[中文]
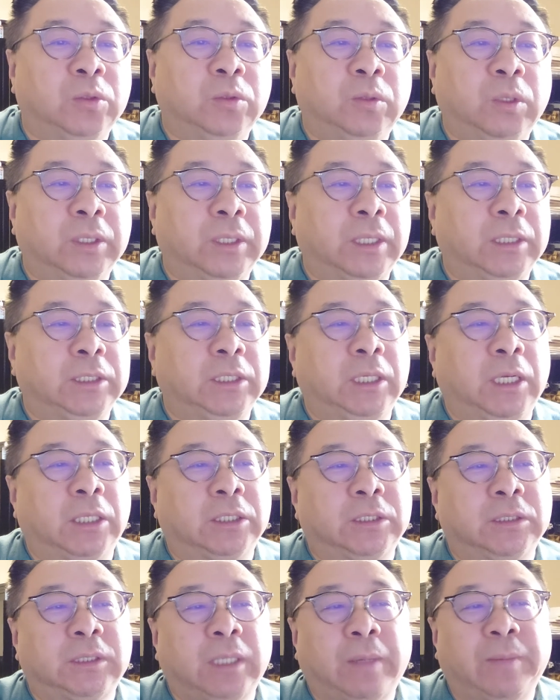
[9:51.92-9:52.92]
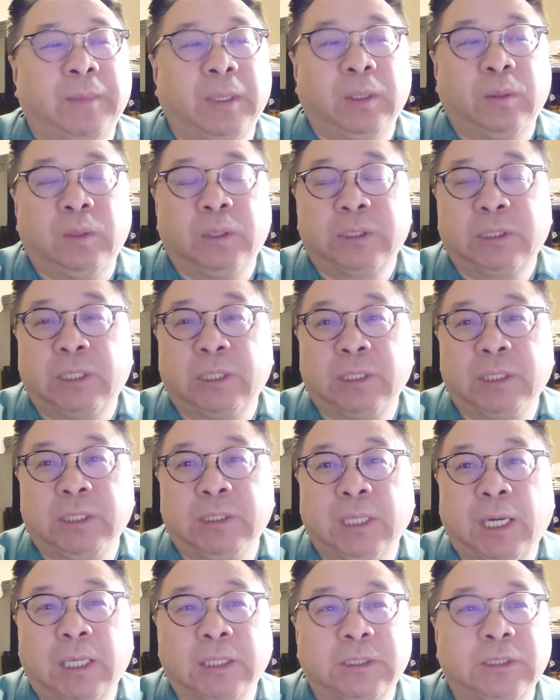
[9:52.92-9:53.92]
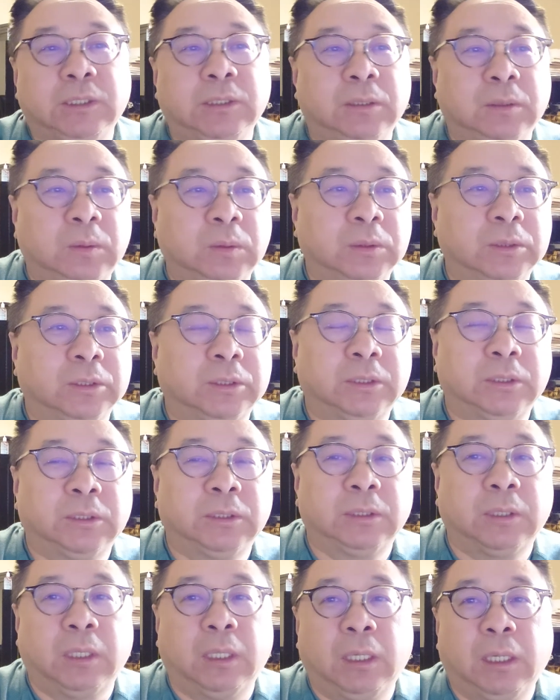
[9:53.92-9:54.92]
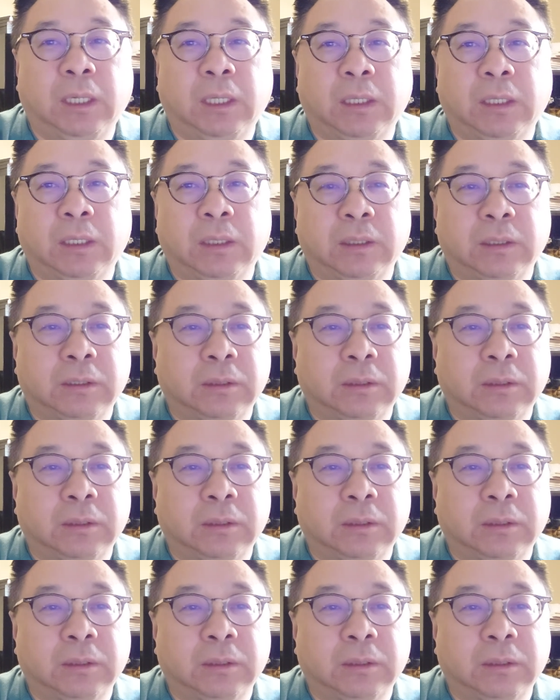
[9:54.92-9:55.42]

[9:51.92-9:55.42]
如果呢，你要是在美国成立一家新的公司啊，